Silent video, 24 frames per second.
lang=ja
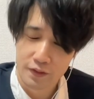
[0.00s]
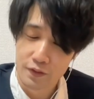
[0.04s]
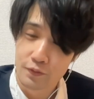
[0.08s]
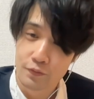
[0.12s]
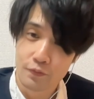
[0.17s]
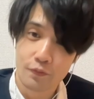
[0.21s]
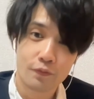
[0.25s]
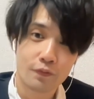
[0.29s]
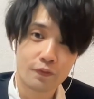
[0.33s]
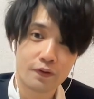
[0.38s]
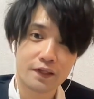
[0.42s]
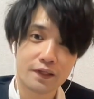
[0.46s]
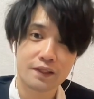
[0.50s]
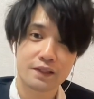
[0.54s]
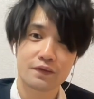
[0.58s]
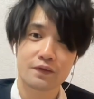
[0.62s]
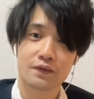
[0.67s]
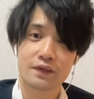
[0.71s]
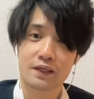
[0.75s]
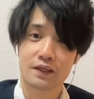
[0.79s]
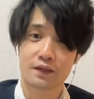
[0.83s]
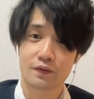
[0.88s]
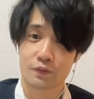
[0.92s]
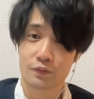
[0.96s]
これの
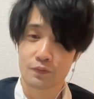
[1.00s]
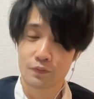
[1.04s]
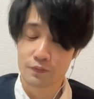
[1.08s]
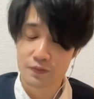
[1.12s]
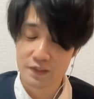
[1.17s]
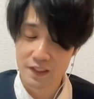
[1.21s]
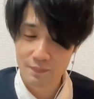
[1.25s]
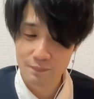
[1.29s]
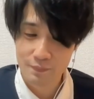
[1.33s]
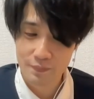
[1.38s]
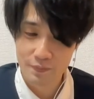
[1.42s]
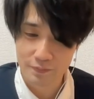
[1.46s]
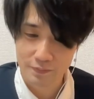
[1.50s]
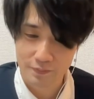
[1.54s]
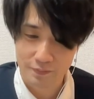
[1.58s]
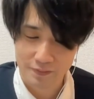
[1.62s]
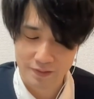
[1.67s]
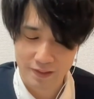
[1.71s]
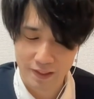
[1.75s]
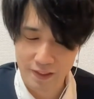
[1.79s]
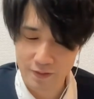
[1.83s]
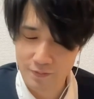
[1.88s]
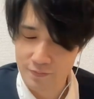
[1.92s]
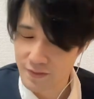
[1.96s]
ね、このセフィロスの
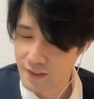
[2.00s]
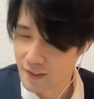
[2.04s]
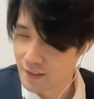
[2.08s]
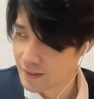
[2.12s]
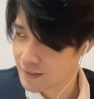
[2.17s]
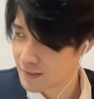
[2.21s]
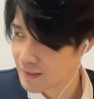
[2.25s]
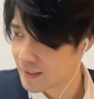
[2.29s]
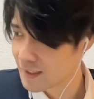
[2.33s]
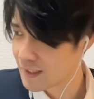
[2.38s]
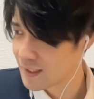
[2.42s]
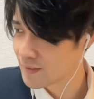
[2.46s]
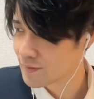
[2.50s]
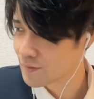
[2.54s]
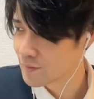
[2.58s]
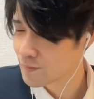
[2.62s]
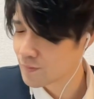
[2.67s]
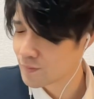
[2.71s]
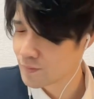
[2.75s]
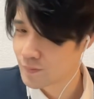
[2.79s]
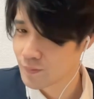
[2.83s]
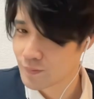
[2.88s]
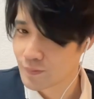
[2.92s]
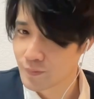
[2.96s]
声優さんがね、あ
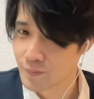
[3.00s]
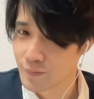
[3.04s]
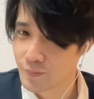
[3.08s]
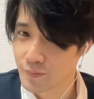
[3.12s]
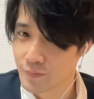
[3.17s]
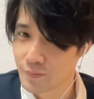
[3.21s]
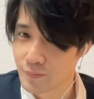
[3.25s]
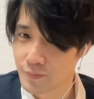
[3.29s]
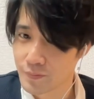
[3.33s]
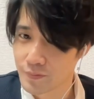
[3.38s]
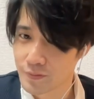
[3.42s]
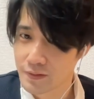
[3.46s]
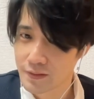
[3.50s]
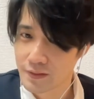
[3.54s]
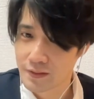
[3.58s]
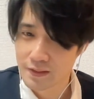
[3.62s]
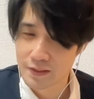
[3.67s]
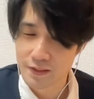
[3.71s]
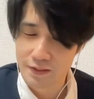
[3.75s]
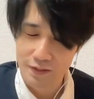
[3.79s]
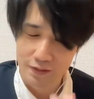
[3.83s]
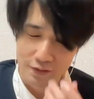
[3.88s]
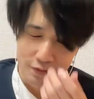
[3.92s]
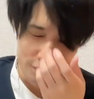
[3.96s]

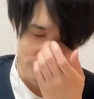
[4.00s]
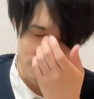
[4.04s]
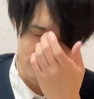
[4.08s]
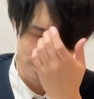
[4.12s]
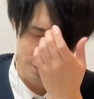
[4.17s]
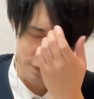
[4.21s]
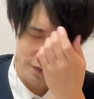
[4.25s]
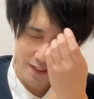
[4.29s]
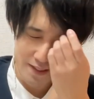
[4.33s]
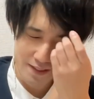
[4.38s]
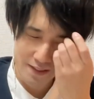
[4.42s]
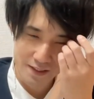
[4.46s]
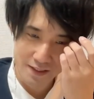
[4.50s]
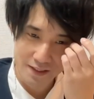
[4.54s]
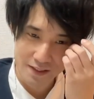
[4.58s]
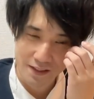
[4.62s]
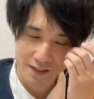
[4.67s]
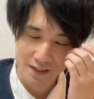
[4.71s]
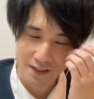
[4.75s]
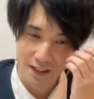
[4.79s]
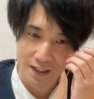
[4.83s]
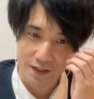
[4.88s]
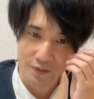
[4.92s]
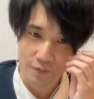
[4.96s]
のー、産屋
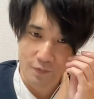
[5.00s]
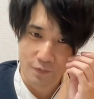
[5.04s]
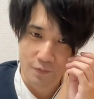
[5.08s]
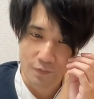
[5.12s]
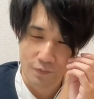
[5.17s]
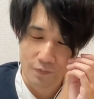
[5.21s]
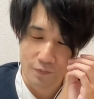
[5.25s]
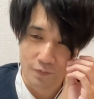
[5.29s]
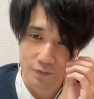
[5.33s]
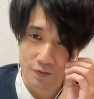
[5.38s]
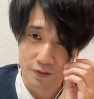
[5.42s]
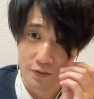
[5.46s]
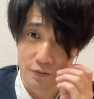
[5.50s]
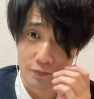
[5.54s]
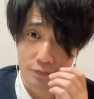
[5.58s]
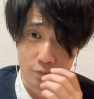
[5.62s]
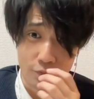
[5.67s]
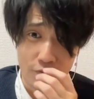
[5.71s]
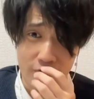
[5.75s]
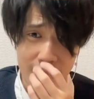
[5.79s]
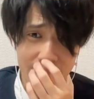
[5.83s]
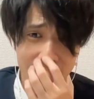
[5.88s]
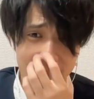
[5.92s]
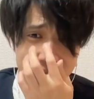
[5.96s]
敷、あのー、一族、
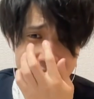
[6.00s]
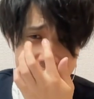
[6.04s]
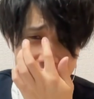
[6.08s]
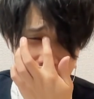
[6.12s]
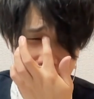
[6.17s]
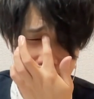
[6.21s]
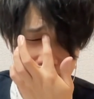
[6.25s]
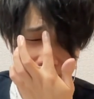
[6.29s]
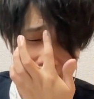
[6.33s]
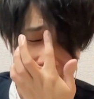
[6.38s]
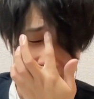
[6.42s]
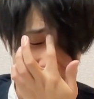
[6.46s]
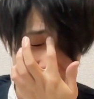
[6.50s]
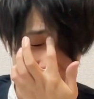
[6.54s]
親方様なんですよね、